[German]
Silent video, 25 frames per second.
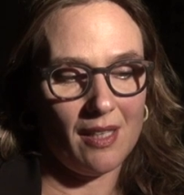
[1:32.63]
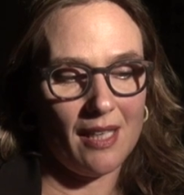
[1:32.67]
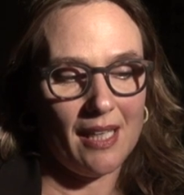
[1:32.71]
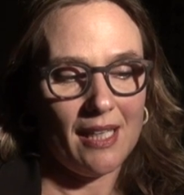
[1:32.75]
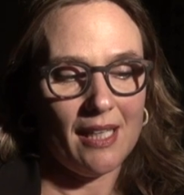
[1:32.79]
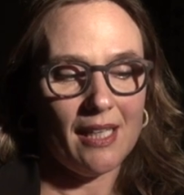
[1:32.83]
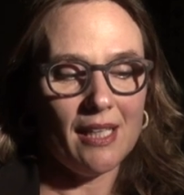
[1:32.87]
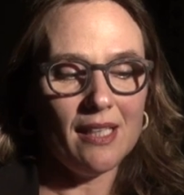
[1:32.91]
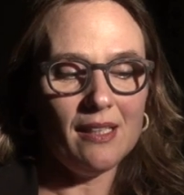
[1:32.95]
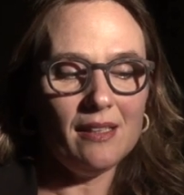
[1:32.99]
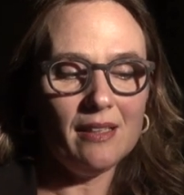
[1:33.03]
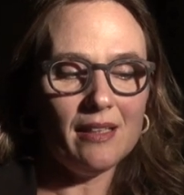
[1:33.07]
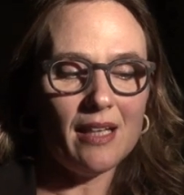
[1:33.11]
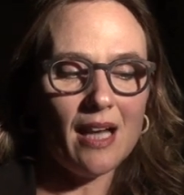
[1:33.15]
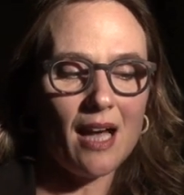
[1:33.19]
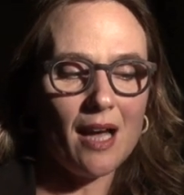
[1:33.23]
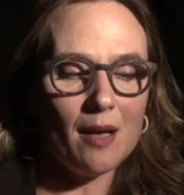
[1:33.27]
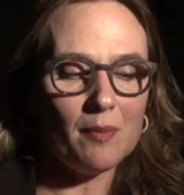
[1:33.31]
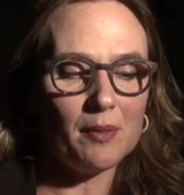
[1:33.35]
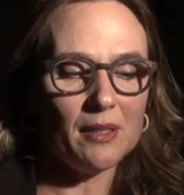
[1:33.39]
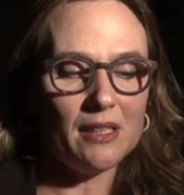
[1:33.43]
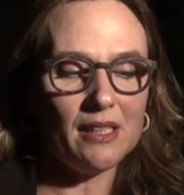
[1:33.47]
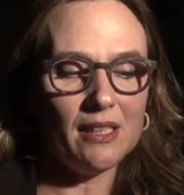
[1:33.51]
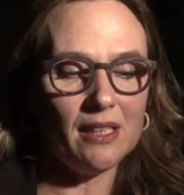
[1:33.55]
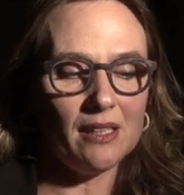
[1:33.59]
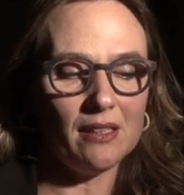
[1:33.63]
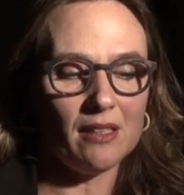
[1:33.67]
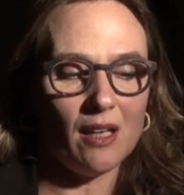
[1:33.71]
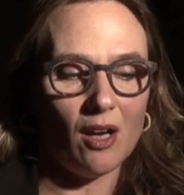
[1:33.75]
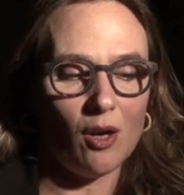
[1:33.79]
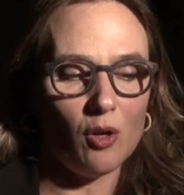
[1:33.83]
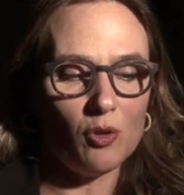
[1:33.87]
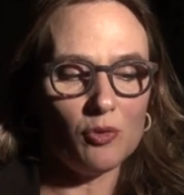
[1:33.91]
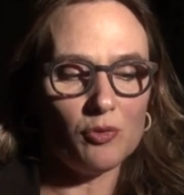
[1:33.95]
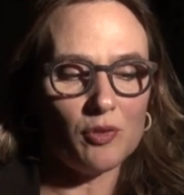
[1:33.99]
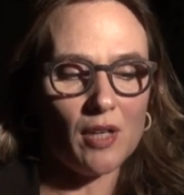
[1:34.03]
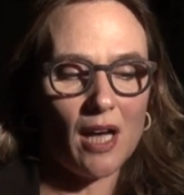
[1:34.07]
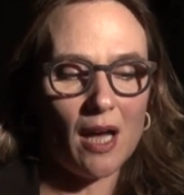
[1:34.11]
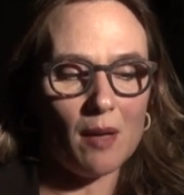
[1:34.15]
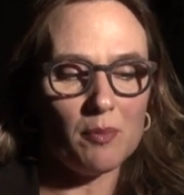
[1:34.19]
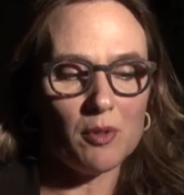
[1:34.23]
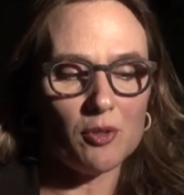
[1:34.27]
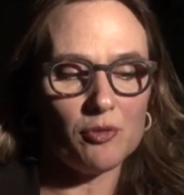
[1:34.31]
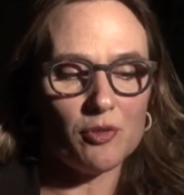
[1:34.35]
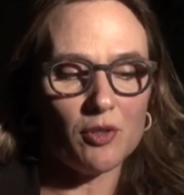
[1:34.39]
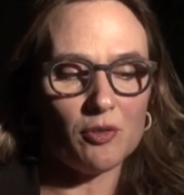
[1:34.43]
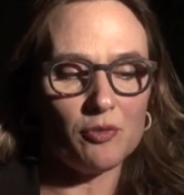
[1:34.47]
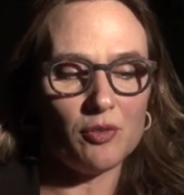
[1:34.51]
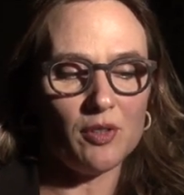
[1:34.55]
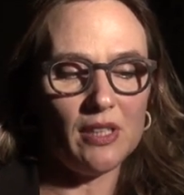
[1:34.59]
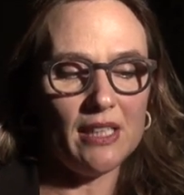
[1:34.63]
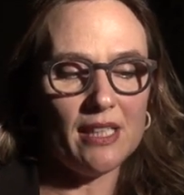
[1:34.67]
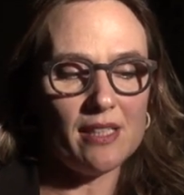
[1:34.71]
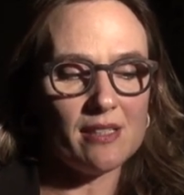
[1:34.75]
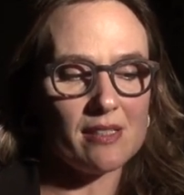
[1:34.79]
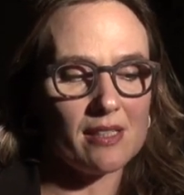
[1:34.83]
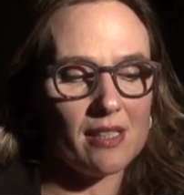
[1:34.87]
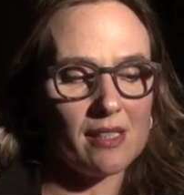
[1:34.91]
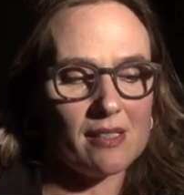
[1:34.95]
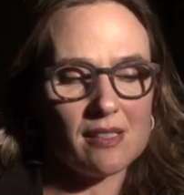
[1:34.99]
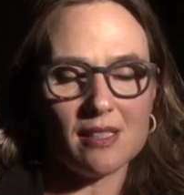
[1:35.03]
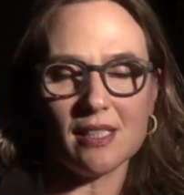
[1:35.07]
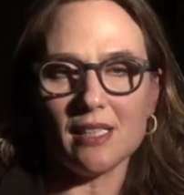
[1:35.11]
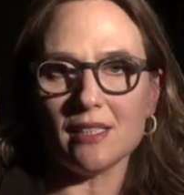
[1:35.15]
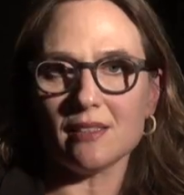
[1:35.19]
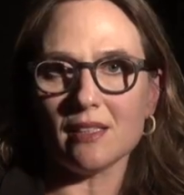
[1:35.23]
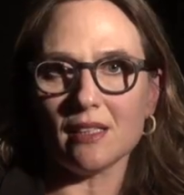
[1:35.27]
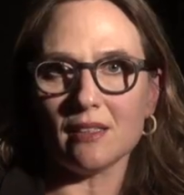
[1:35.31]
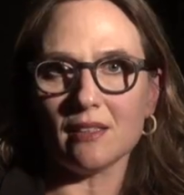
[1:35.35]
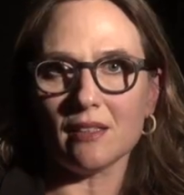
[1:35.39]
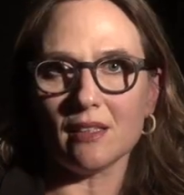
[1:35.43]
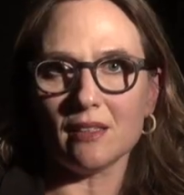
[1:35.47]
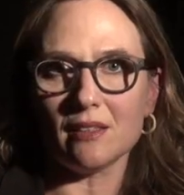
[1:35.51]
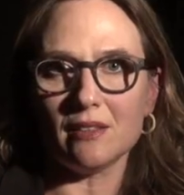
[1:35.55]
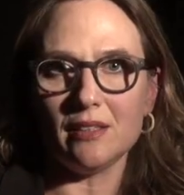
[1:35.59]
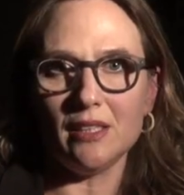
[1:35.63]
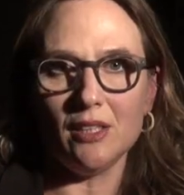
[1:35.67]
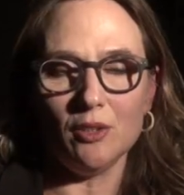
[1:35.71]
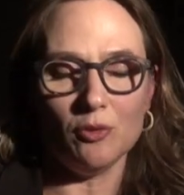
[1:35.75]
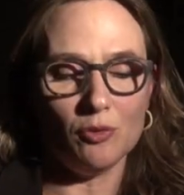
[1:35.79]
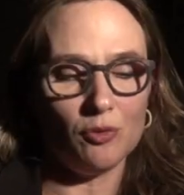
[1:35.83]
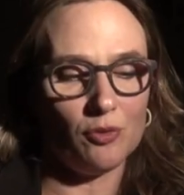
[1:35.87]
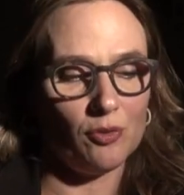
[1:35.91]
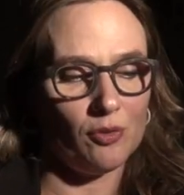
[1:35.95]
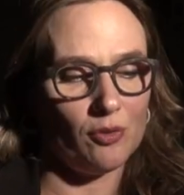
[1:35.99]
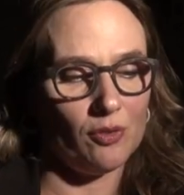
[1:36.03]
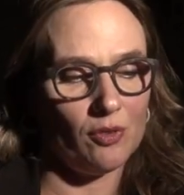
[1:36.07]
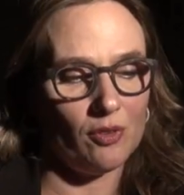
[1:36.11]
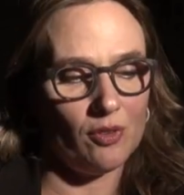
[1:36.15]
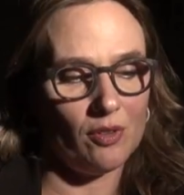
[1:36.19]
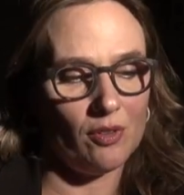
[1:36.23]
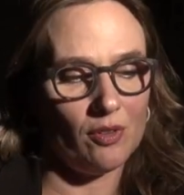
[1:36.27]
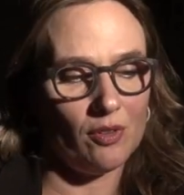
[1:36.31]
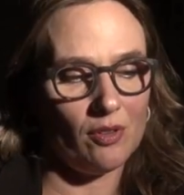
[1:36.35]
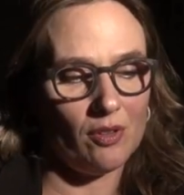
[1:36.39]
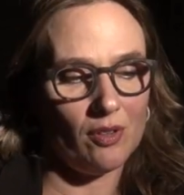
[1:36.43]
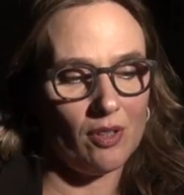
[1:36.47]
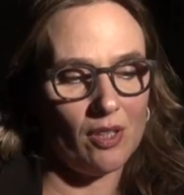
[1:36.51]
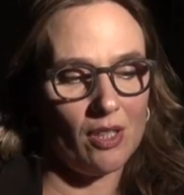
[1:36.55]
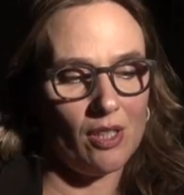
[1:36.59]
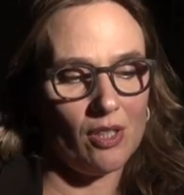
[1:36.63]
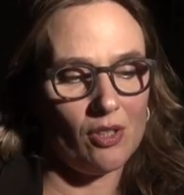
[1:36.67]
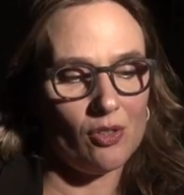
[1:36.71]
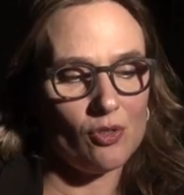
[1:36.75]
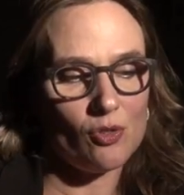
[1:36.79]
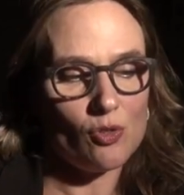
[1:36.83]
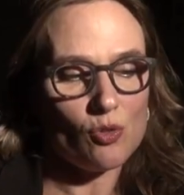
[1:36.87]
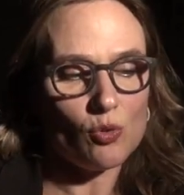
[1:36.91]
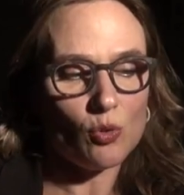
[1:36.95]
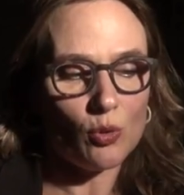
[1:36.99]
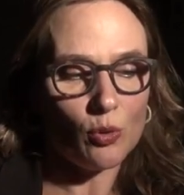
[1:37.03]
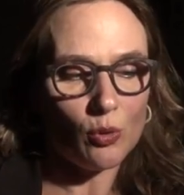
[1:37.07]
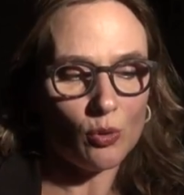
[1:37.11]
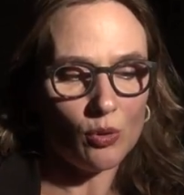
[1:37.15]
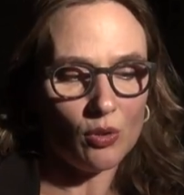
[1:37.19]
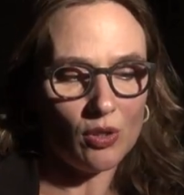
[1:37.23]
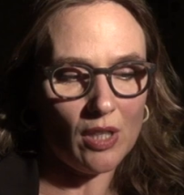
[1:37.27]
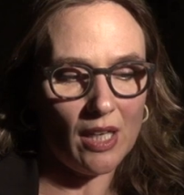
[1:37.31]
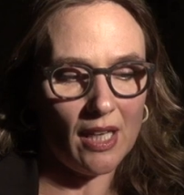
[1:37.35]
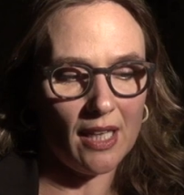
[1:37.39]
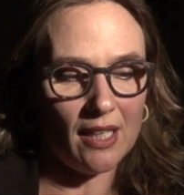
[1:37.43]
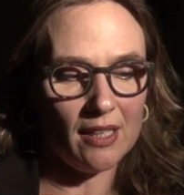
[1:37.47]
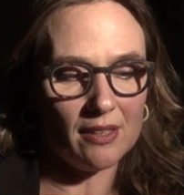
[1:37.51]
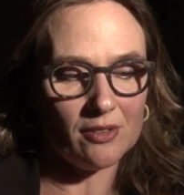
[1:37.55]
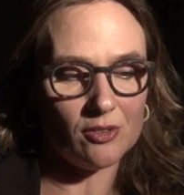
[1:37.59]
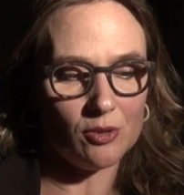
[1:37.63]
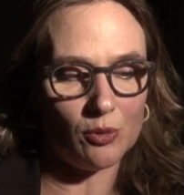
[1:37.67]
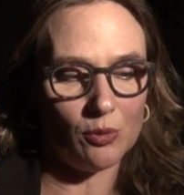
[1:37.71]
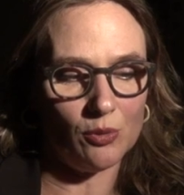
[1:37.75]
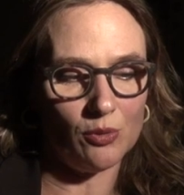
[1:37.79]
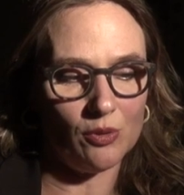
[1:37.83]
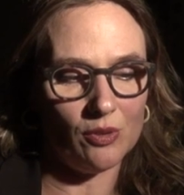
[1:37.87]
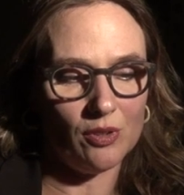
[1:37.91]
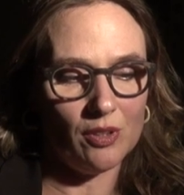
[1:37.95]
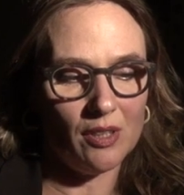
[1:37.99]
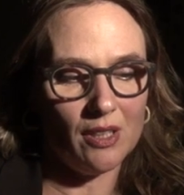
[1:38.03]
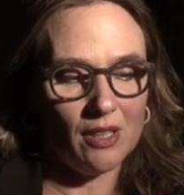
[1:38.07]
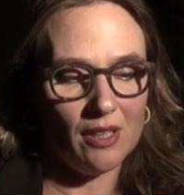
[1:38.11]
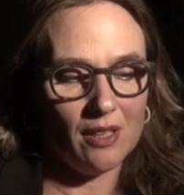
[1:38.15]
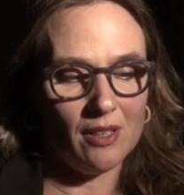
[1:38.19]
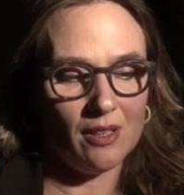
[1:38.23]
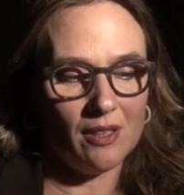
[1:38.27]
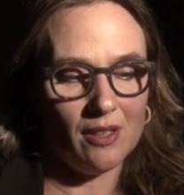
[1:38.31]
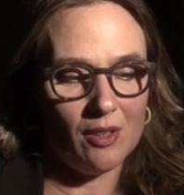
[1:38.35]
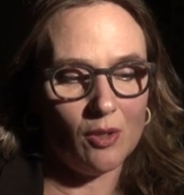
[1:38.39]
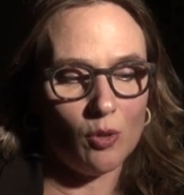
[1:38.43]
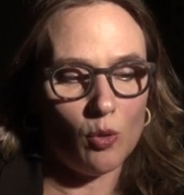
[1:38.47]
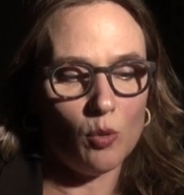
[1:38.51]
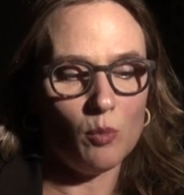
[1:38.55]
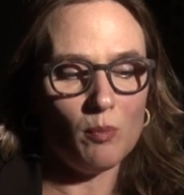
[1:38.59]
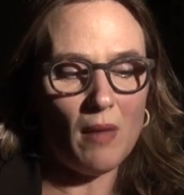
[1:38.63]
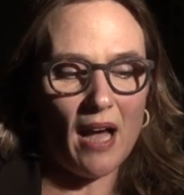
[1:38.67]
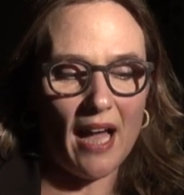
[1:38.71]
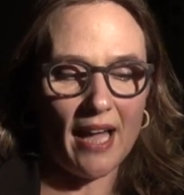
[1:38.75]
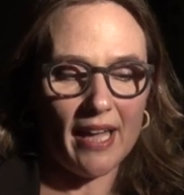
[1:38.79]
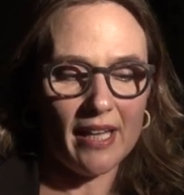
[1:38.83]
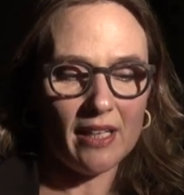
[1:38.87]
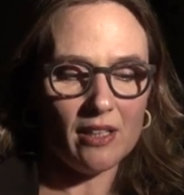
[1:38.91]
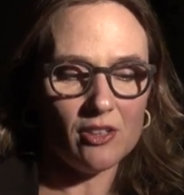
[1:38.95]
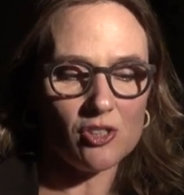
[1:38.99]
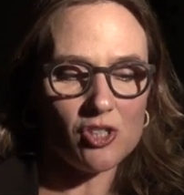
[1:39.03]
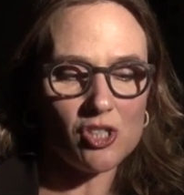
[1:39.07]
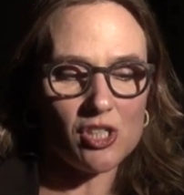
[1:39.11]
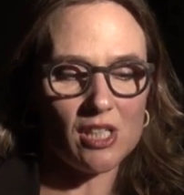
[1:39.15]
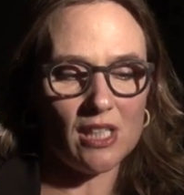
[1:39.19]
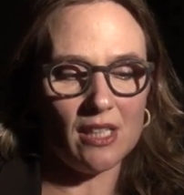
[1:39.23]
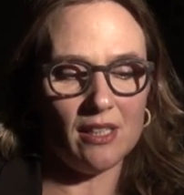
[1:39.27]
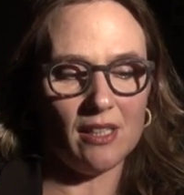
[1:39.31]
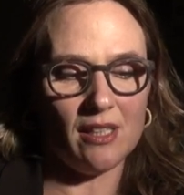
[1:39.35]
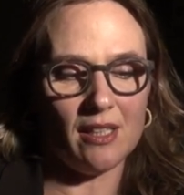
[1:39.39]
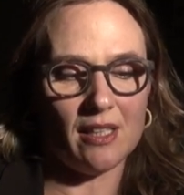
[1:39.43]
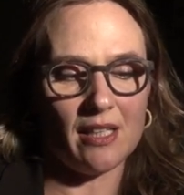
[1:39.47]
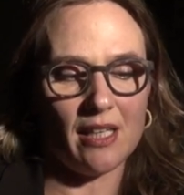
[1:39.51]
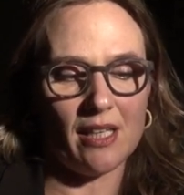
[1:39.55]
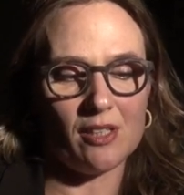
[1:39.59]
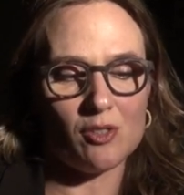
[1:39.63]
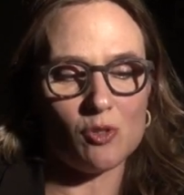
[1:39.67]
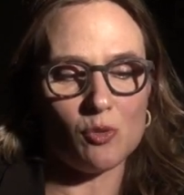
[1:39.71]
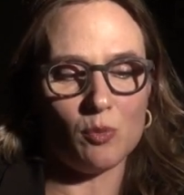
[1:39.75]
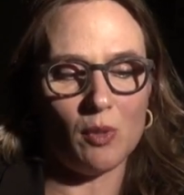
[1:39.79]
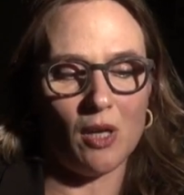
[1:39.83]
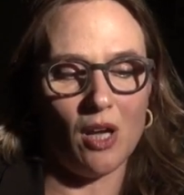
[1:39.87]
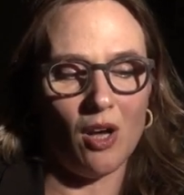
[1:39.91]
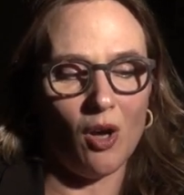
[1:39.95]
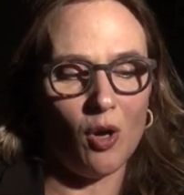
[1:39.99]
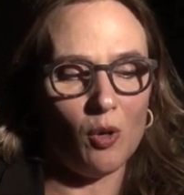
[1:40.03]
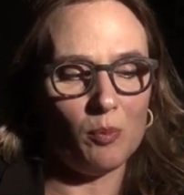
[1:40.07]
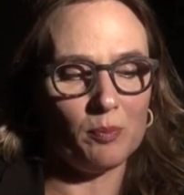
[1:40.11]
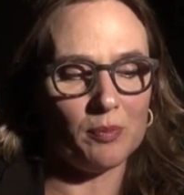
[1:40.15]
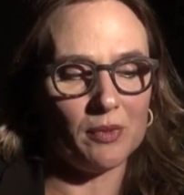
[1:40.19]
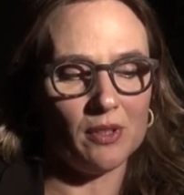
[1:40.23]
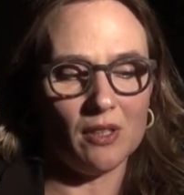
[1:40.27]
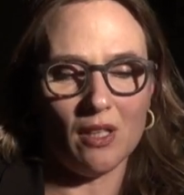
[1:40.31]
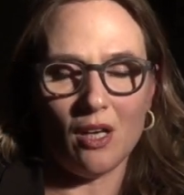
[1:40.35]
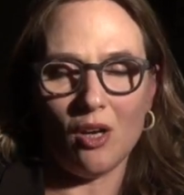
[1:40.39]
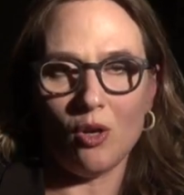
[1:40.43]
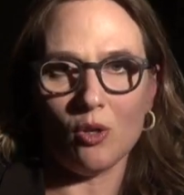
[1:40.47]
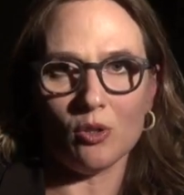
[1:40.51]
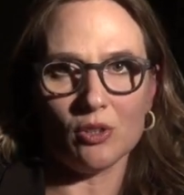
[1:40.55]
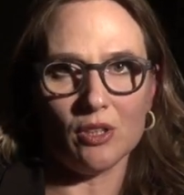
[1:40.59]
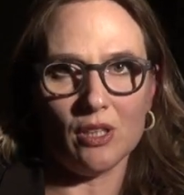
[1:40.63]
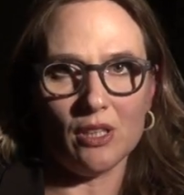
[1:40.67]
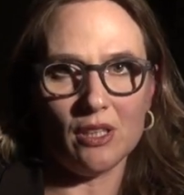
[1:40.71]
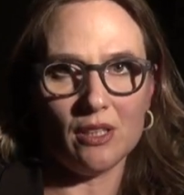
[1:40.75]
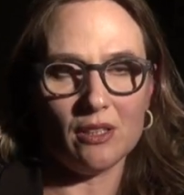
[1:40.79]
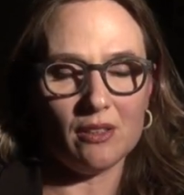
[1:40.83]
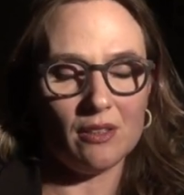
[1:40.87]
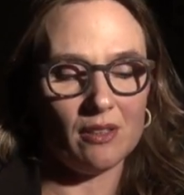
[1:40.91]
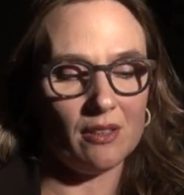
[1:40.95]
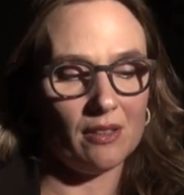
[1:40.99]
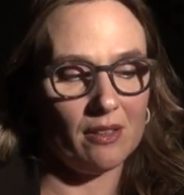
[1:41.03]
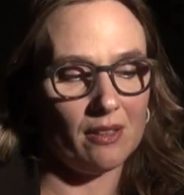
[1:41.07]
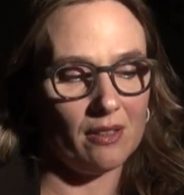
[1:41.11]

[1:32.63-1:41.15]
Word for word: Hingabe, die in Aufgabe verfließt, ist nicht attraktiv. Zurückhaltung, um Eigenständigkeit zu behaupten, auch nicht.